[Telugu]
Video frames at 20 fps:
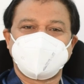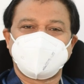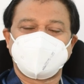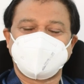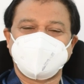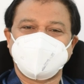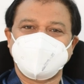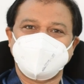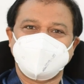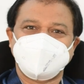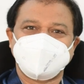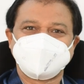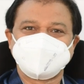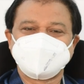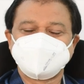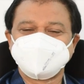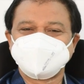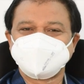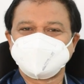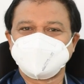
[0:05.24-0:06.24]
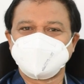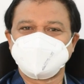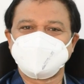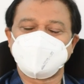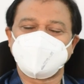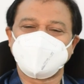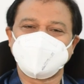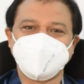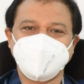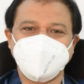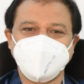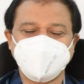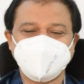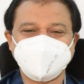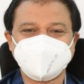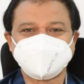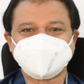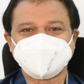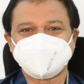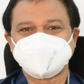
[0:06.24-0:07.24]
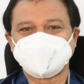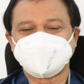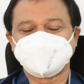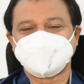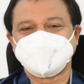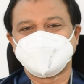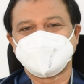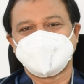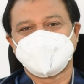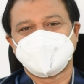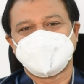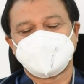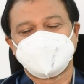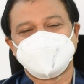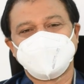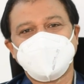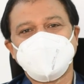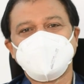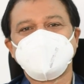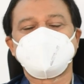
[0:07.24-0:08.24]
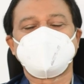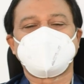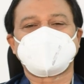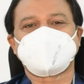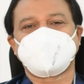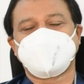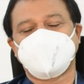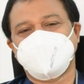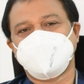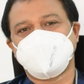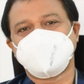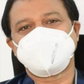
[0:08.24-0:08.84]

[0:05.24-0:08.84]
హాయ్ గుడ్ మార్నింగ్ నేను డాక్టర్